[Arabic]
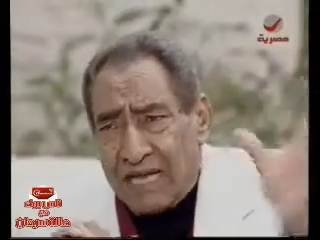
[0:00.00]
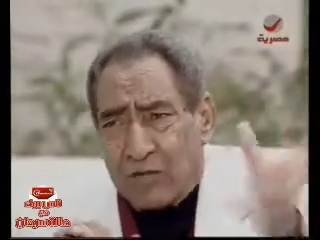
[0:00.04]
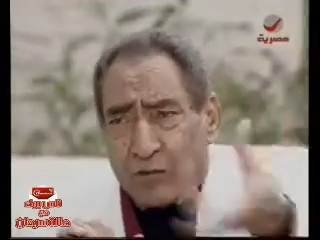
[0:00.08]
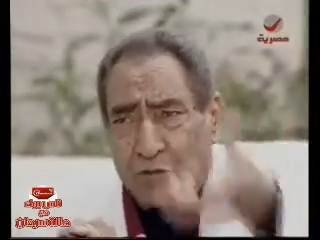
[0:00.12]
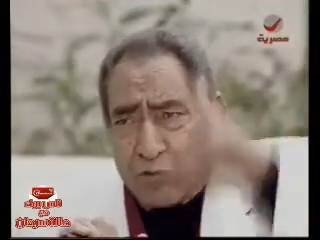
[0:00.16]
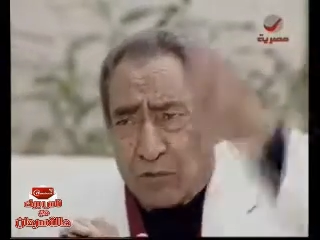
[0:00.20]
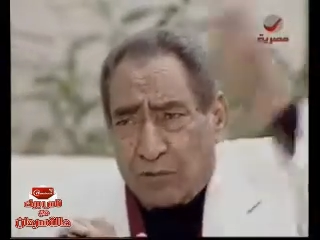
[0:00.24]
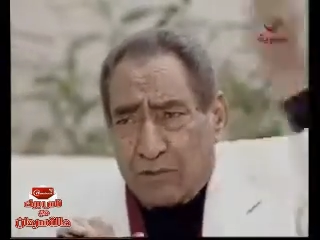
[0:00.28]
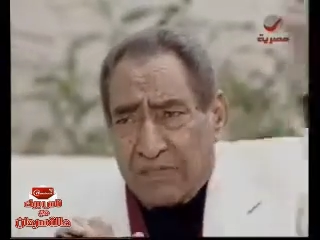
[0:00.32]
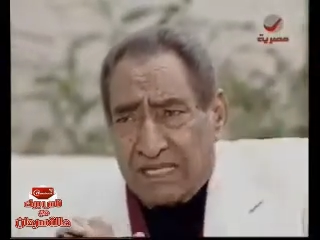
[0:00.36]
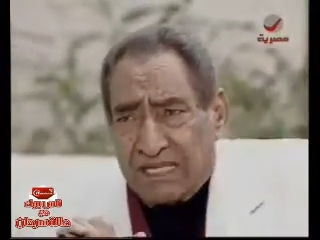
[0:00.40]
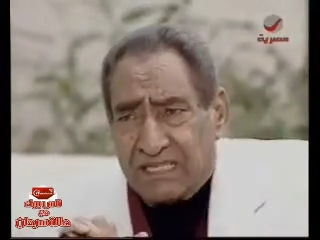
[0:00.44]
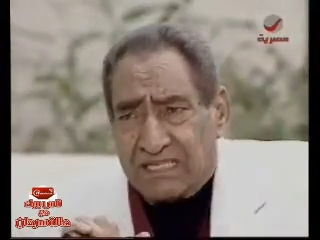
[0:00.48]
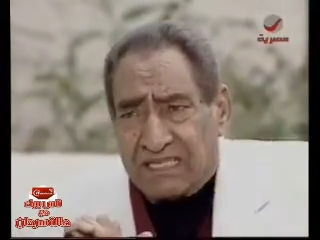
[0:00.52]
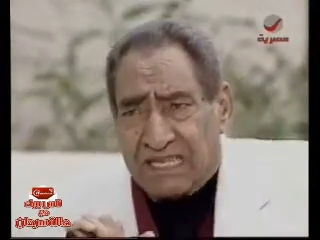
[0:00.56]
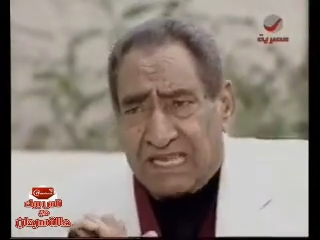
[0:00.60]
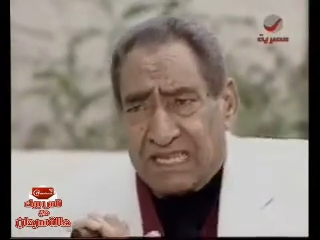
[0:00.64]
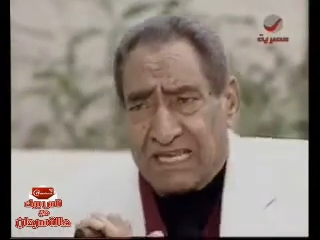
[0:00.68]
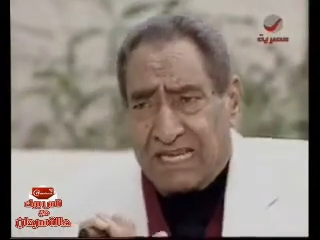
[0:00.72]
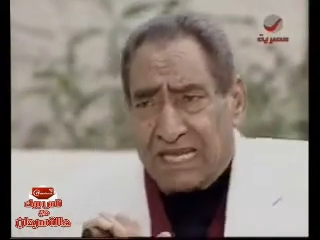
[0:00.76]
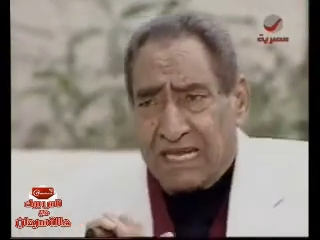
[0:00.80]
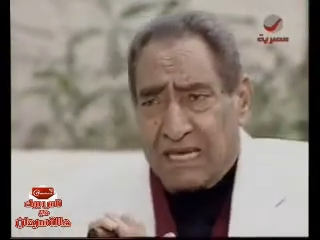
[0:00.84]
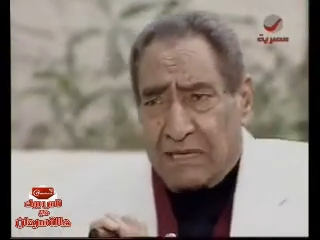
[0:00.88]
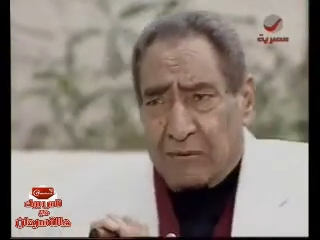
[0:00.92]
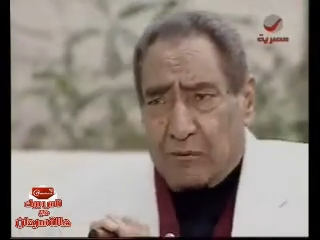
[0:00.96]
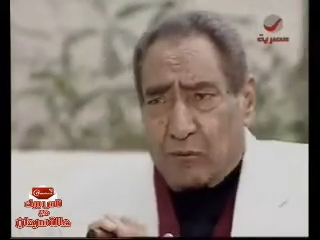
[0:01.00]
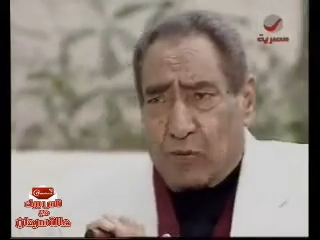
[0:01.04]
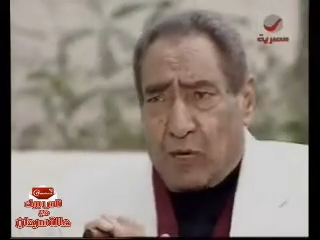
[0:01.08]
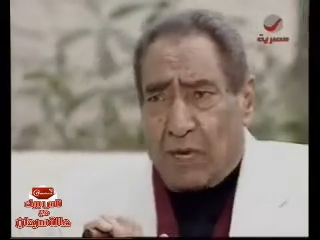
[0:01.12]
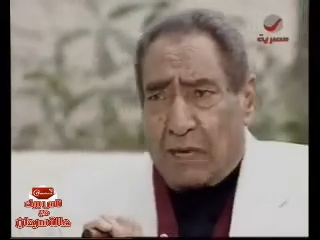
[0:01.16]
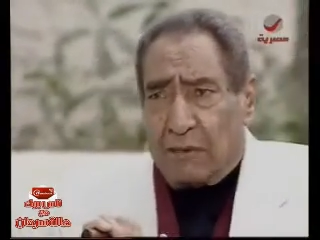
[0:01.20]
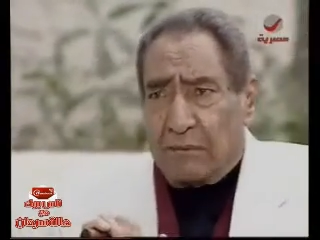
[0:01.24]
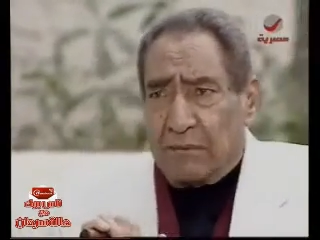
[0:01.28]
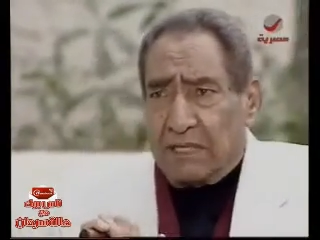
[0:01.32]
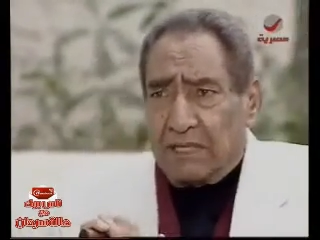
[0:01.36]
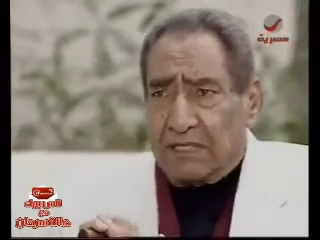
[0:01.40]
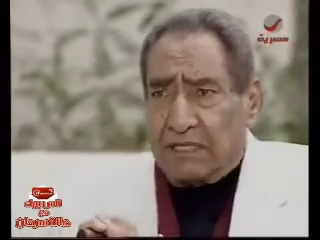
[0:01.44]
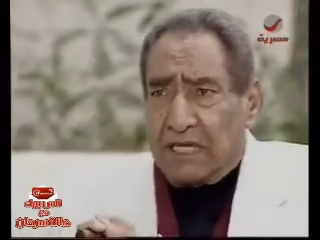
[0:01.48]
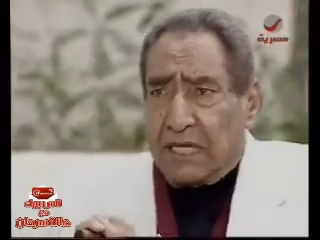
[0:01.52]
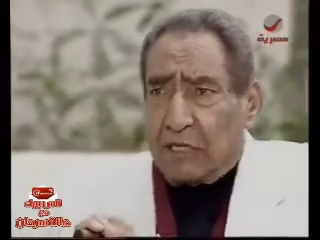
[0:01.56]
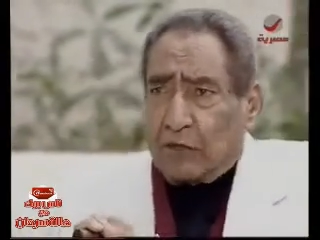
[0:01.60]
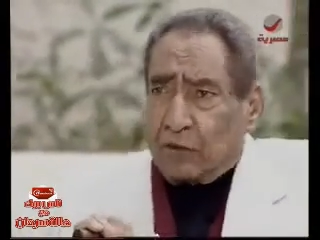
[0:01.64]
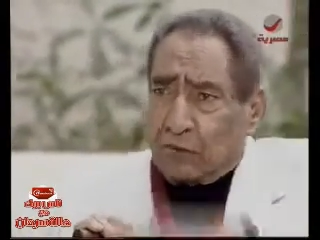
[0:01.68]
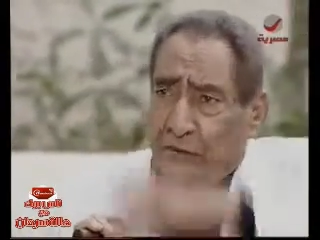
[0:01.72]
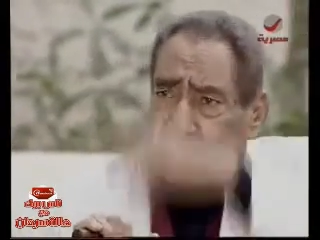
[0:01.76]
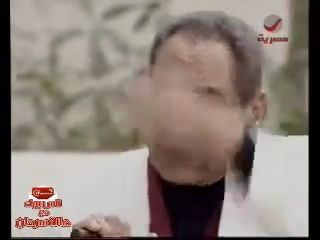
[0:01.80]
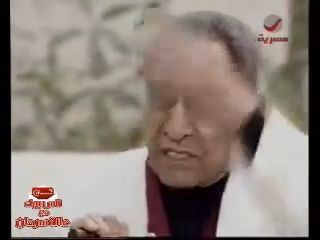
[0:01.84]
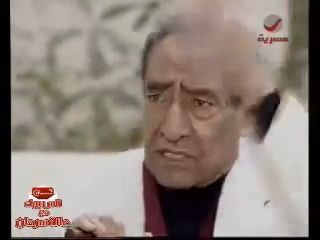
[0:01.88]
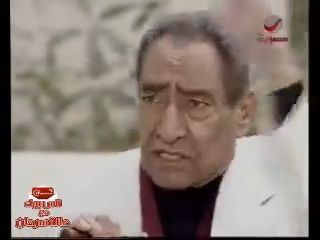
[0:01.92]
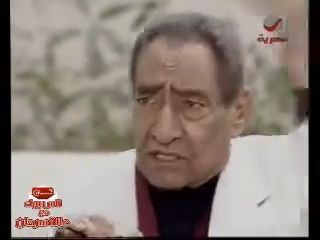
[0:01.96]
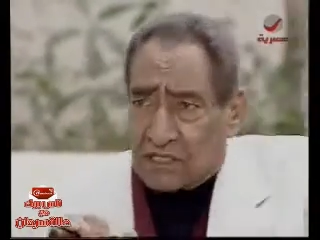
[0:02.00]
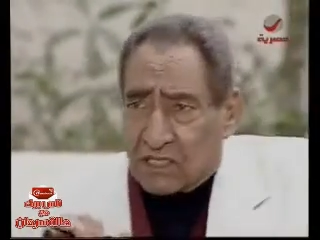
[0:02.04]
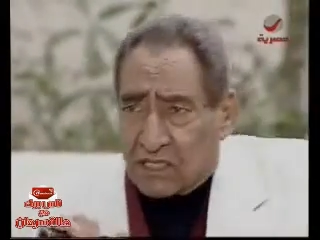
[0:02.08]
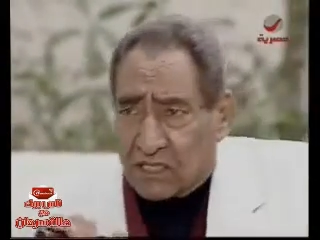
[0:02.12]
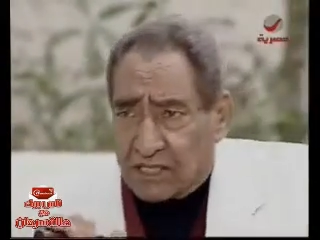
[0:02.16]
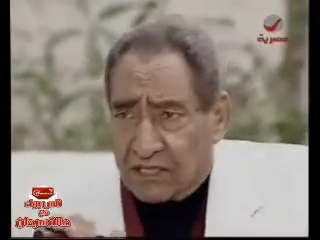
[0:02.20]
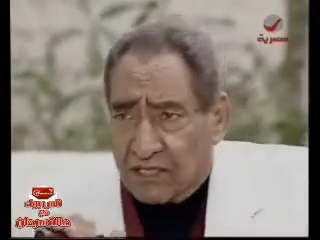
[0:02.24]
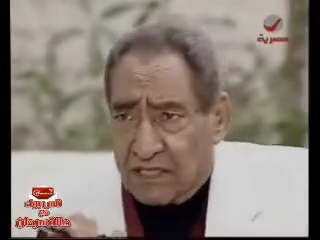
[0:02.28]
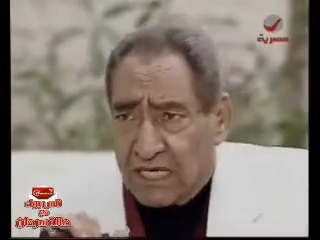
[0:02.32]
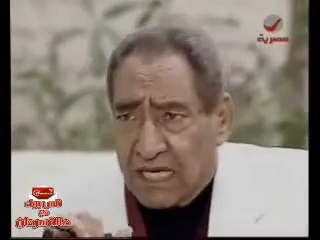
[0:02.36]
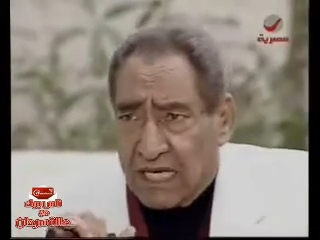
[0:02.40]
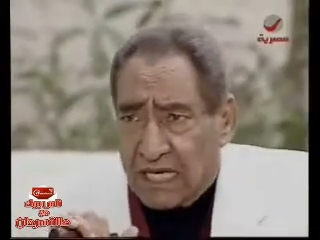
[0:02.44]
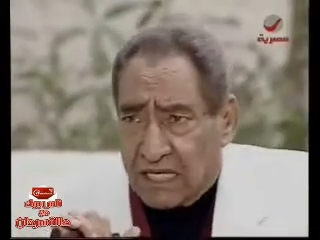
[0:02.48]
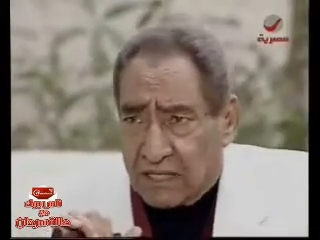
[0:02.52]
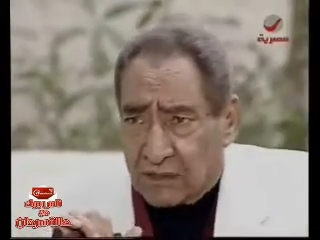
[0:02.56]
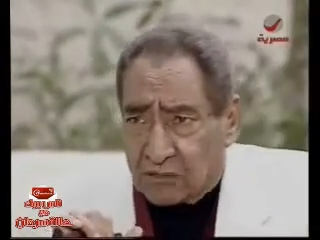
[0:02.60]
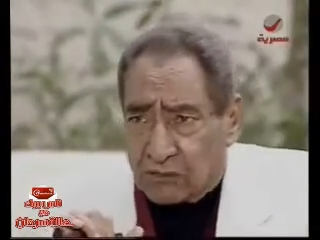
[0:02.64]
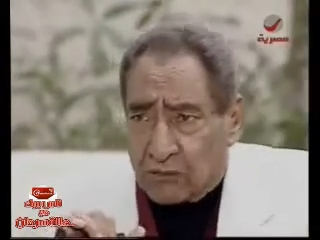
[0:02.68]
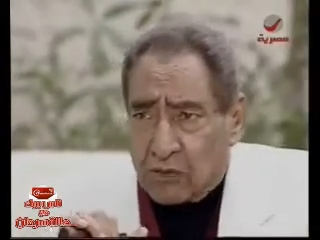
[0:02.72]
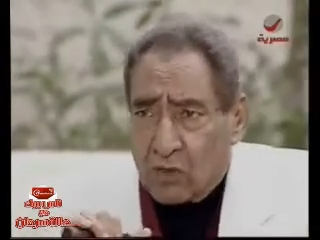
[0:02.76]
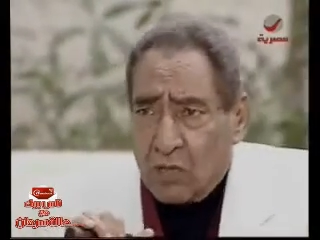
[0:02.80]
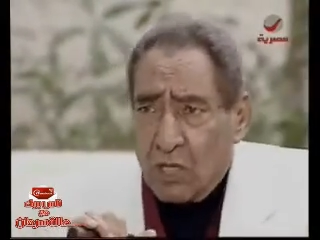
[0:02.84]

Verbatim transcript: لهم الكلام وعملنا لهم نظريات